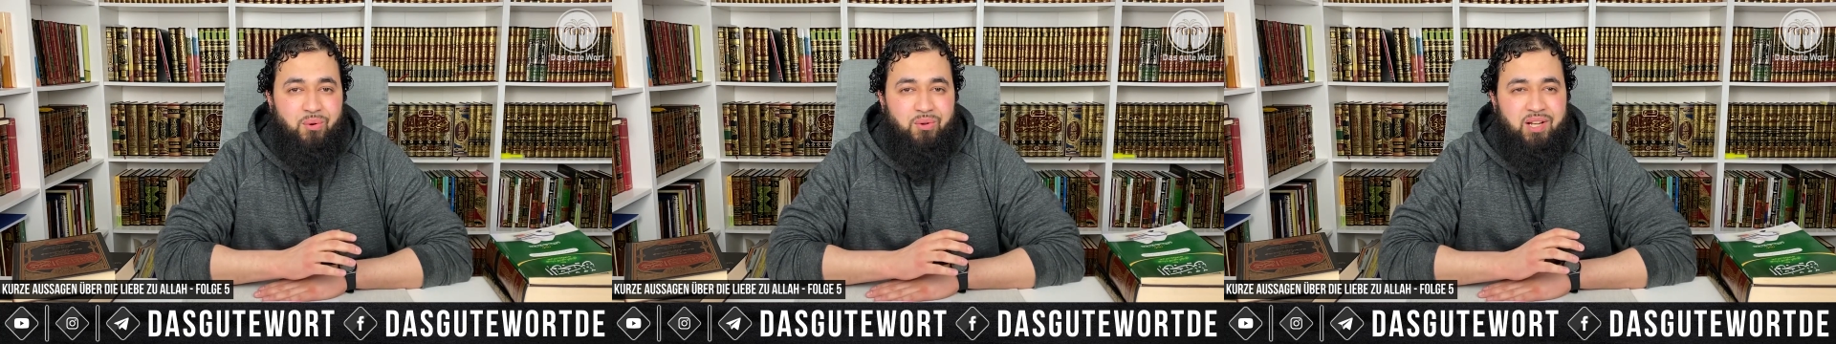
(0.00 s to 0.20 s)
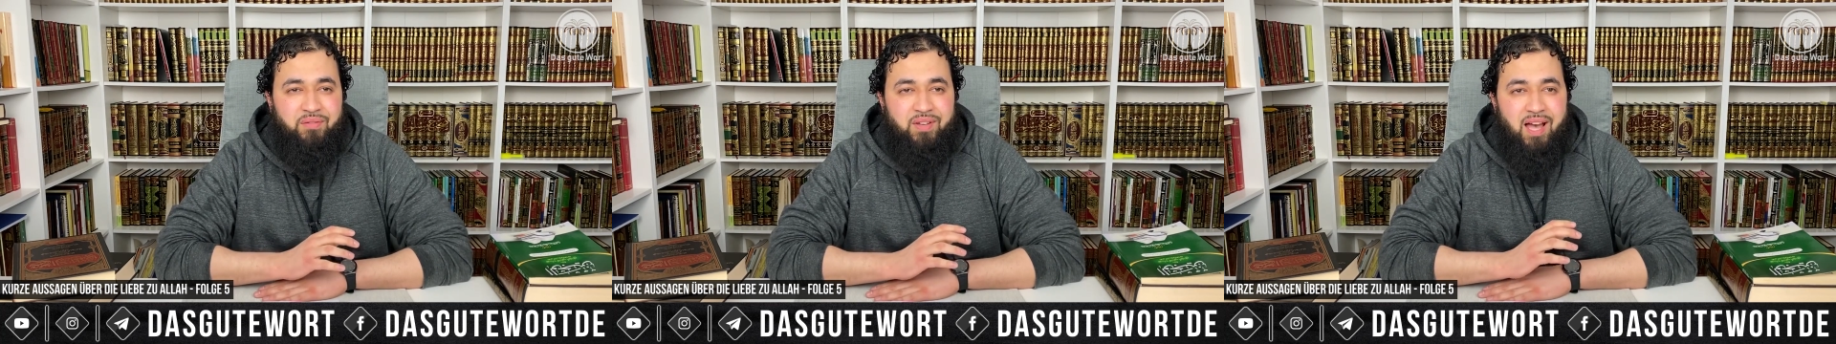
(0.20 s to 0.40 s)

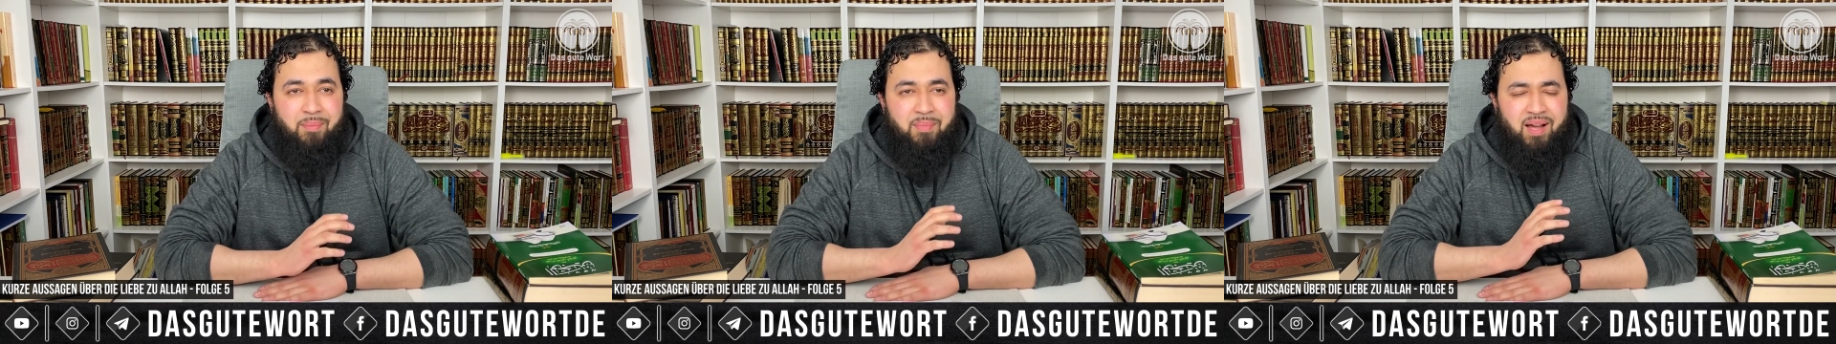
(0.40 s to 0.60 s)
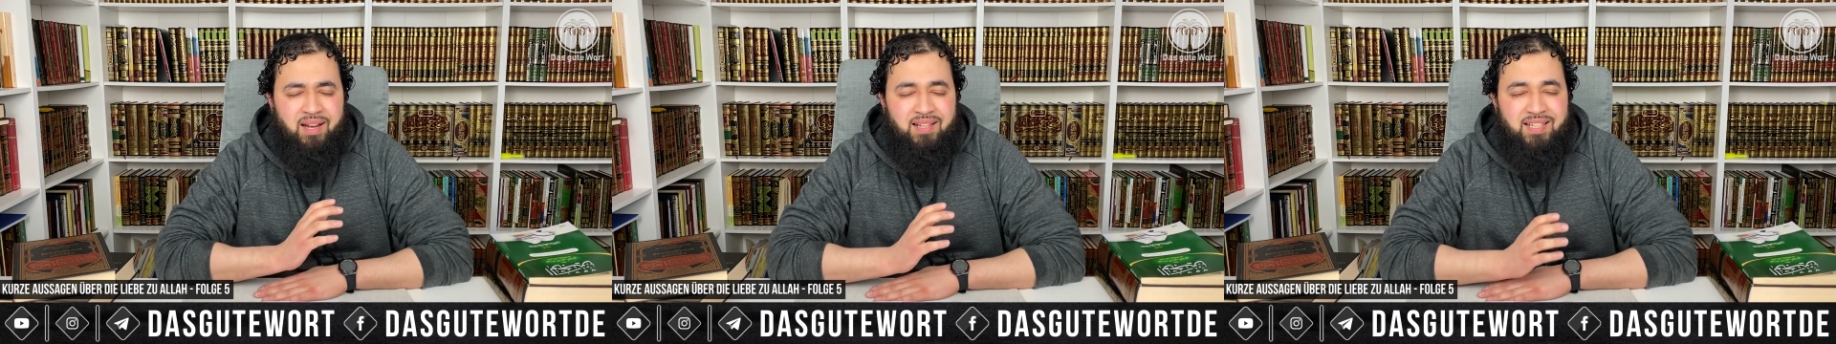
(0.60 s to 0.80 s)
oder wir
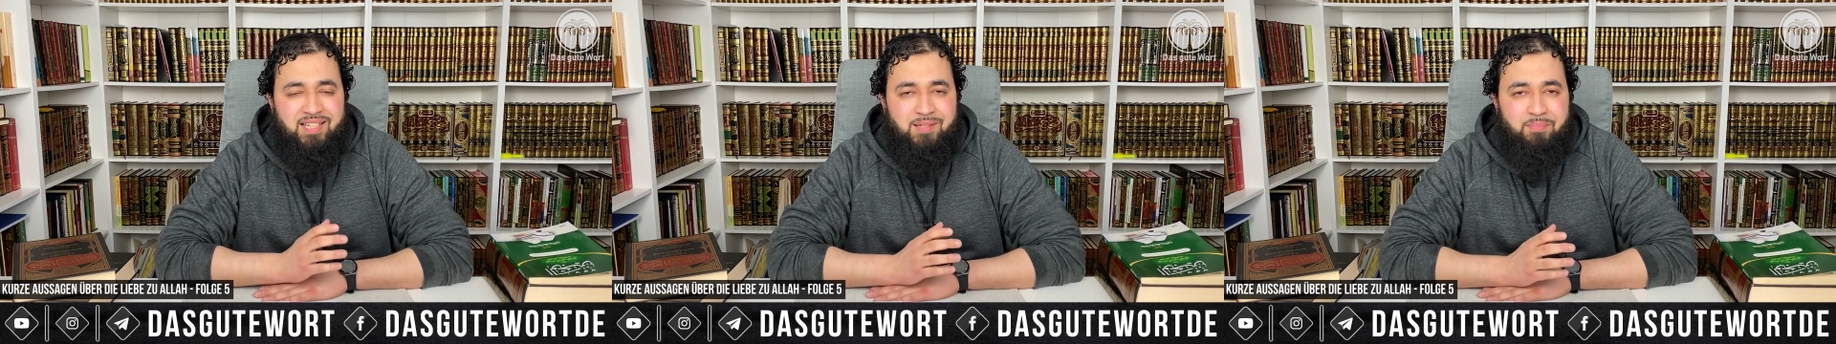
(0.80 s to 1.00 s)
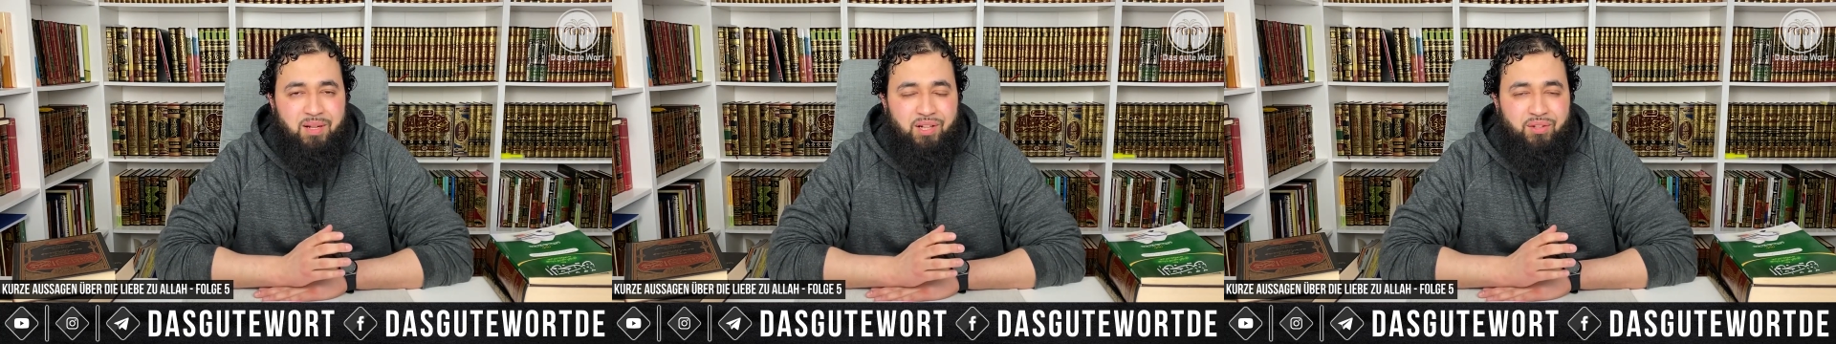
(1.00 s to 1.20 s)
haben alle
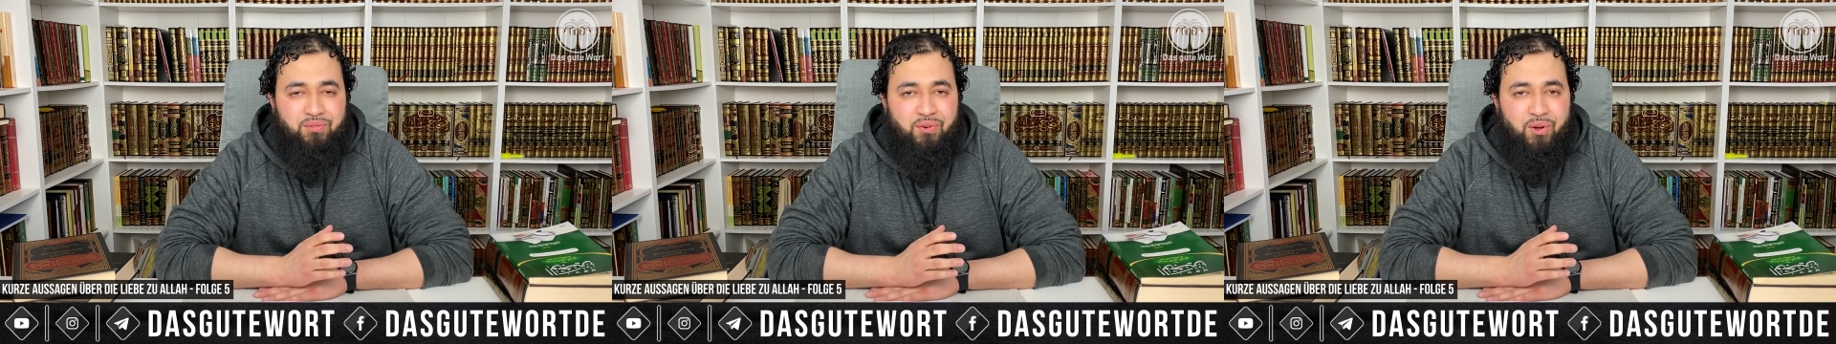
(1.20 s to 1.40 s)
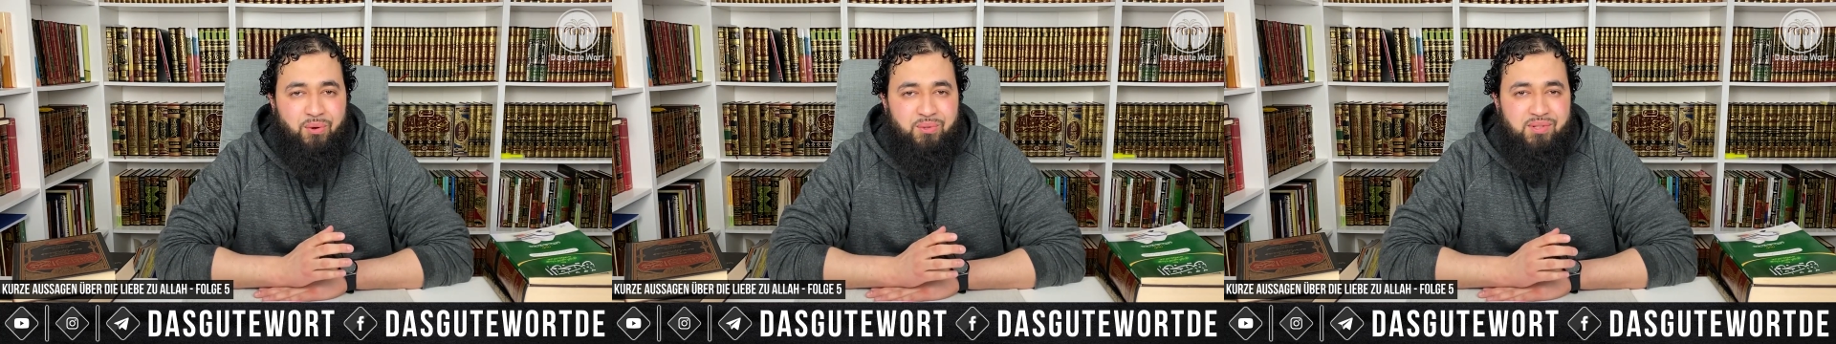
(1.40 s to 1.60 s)
das Bild
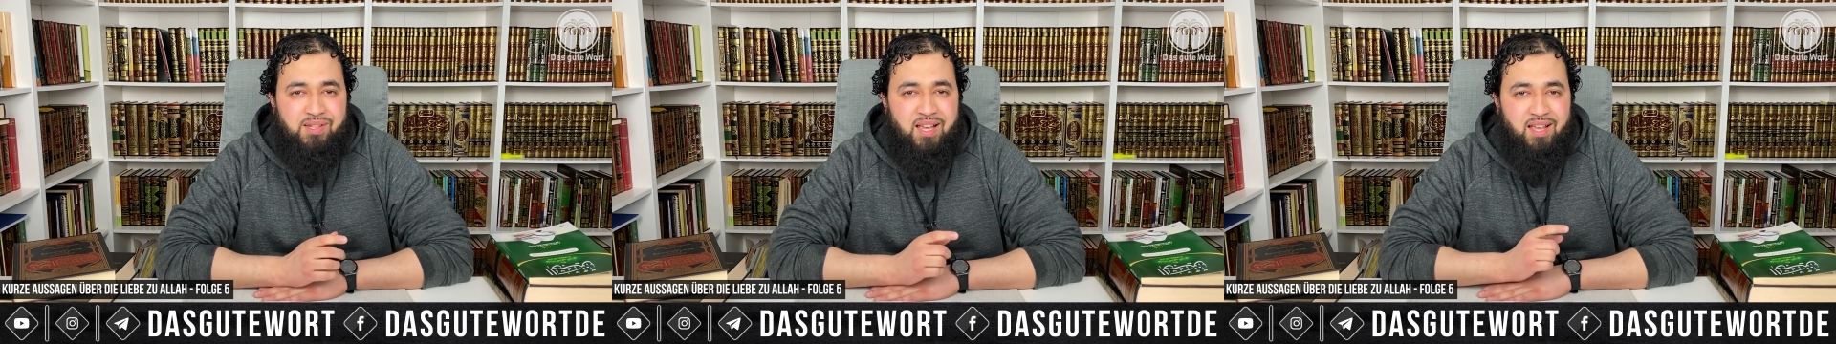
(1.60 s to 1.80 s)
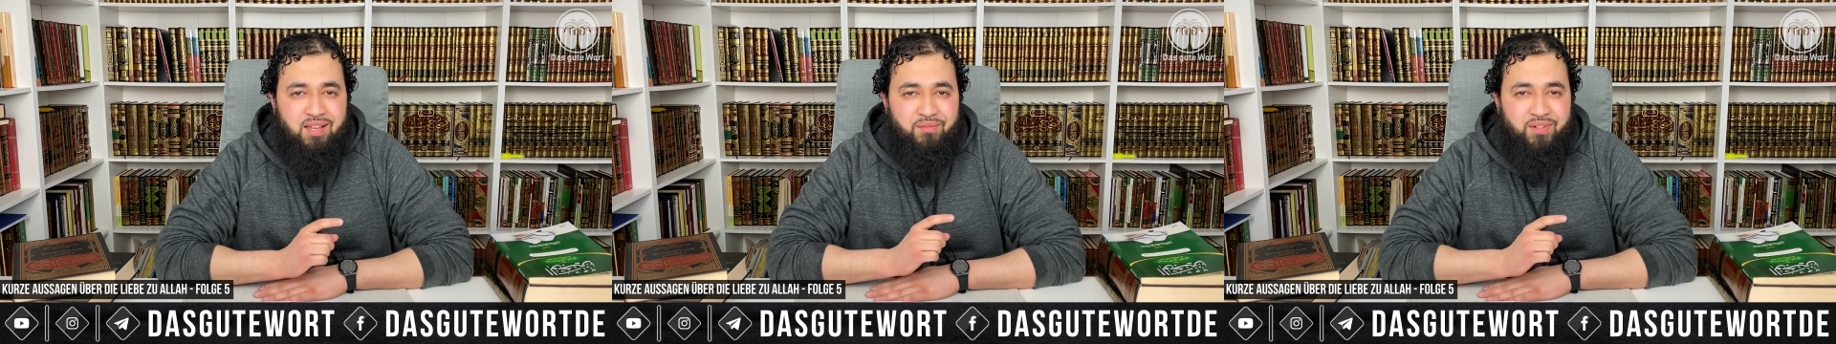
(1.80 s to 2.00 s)
vor
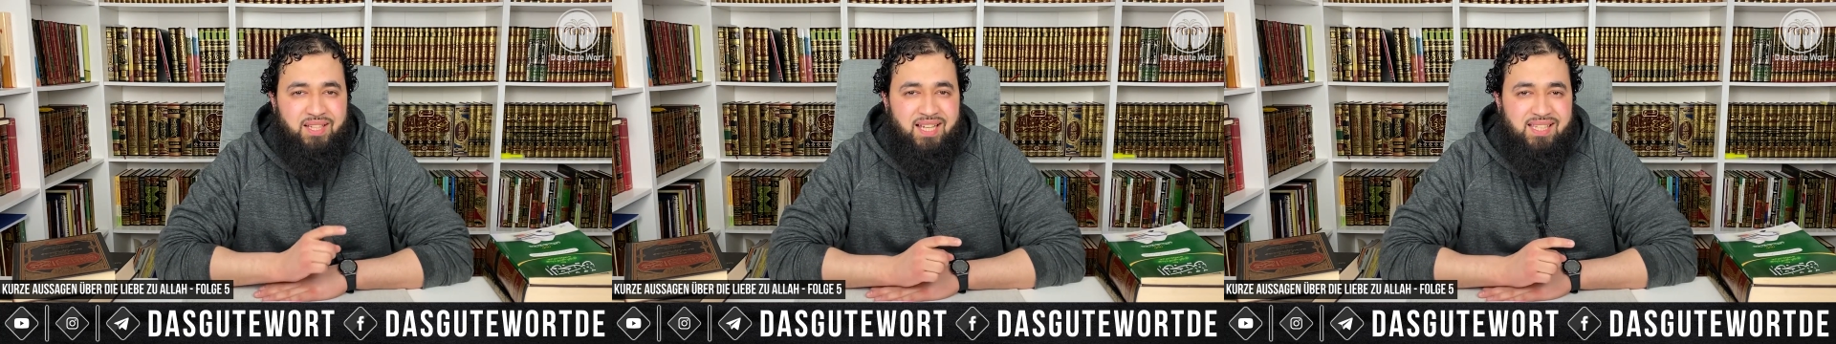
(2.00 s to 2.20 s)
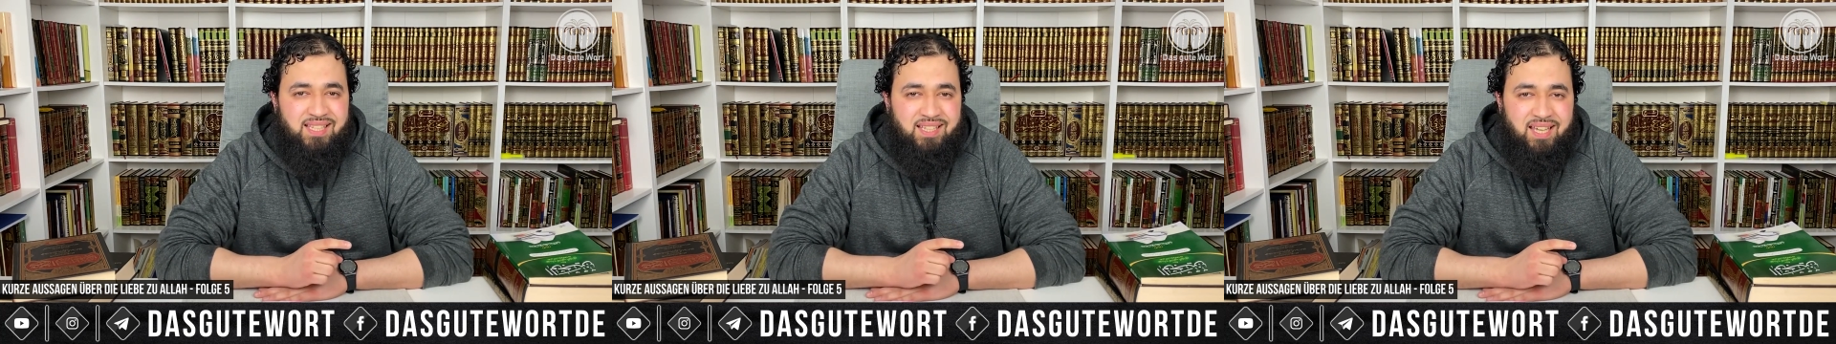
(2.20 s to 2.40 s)
uns, wie
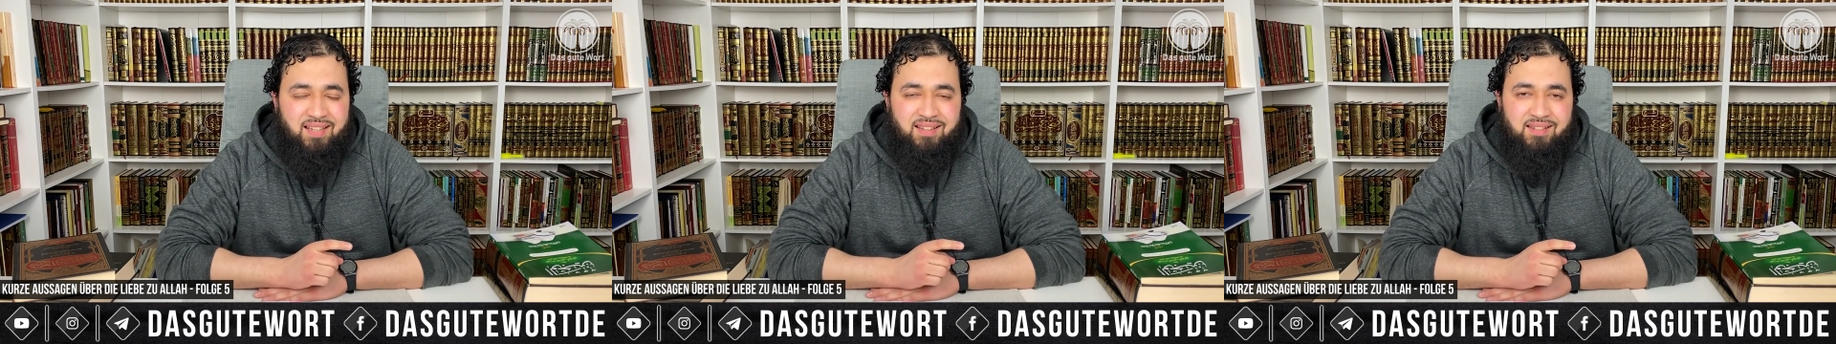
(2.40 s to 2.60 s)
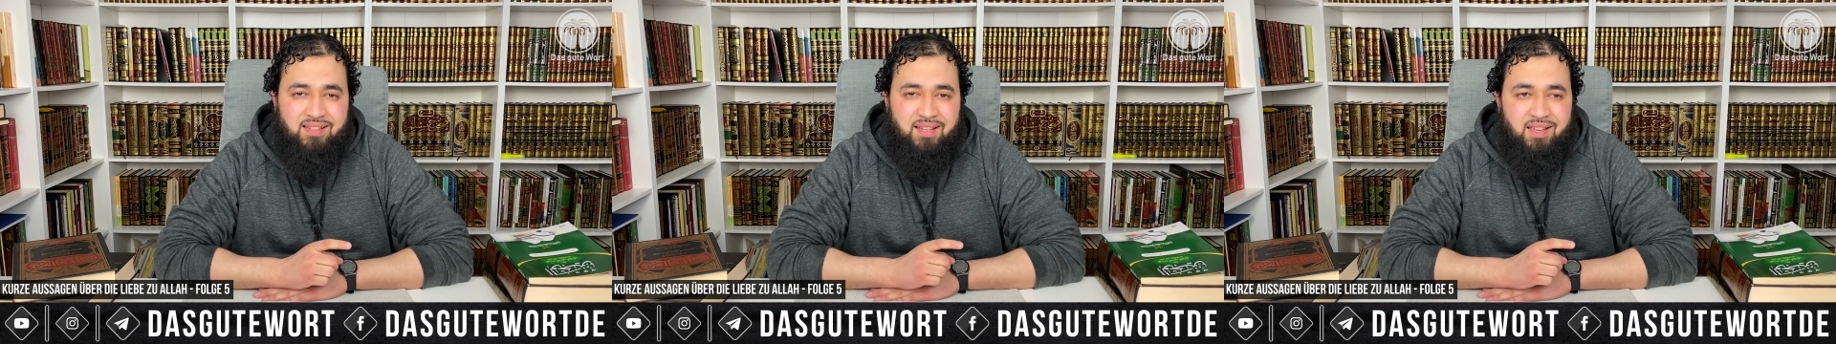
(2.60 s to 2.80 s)
das
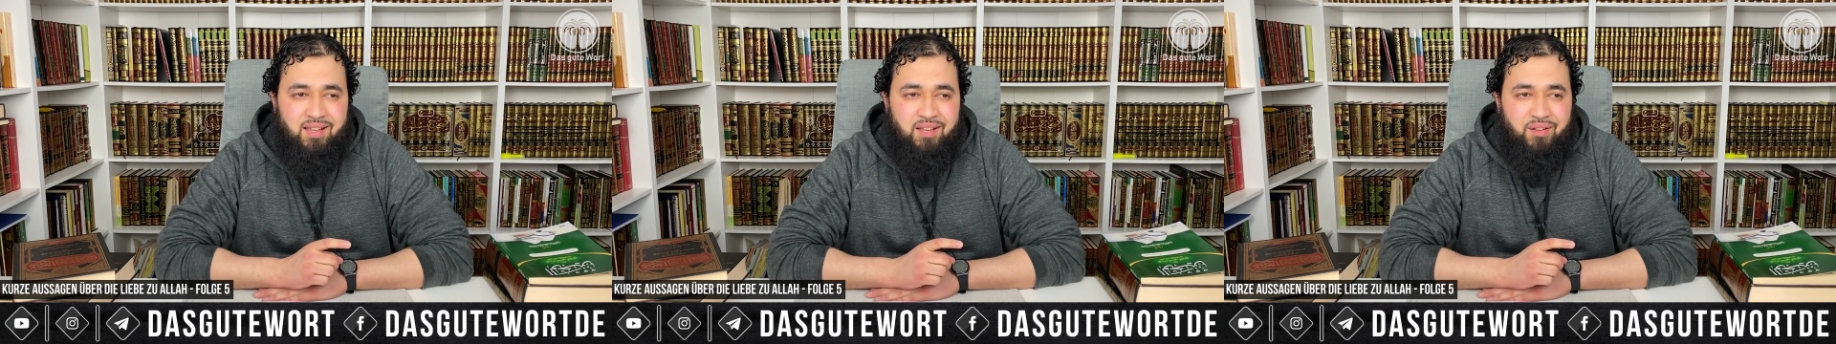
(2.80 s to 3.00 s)
Kind,